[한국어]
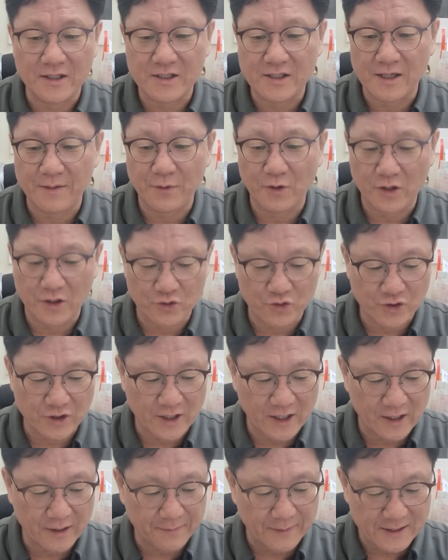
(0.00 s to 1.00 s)
이 새벽에
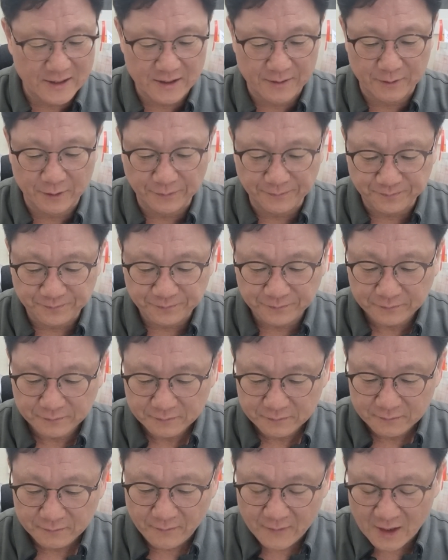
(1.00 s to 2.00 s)
주시라는 말씀은
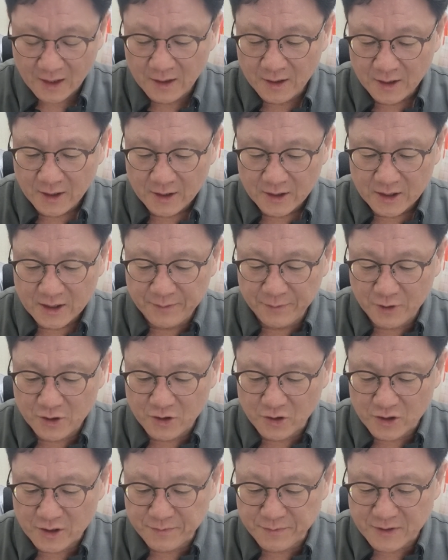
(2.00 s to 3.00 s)

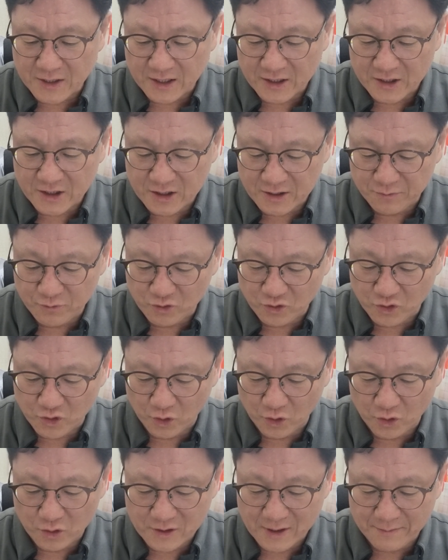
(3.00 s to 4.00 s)
히브리서 10장
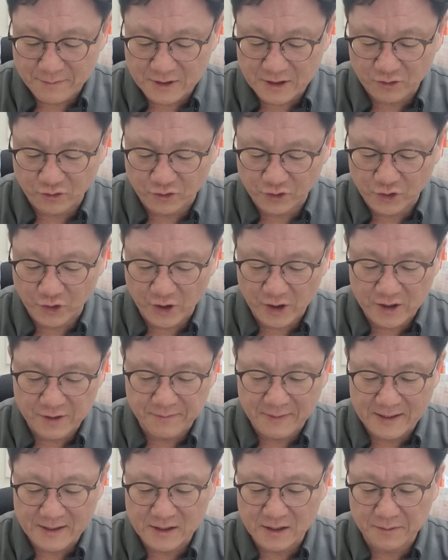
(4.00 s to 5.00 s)
26절로 39절에
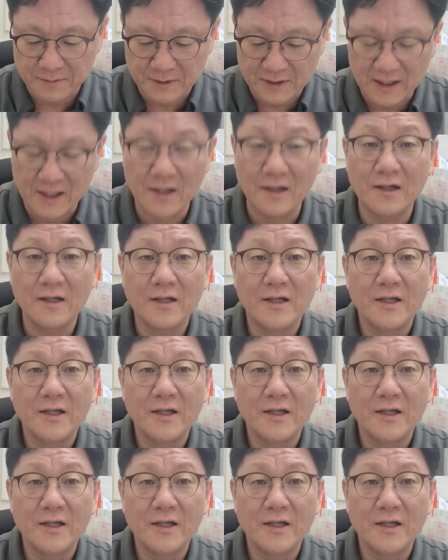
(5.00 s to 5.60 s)
있는 말씀입니다.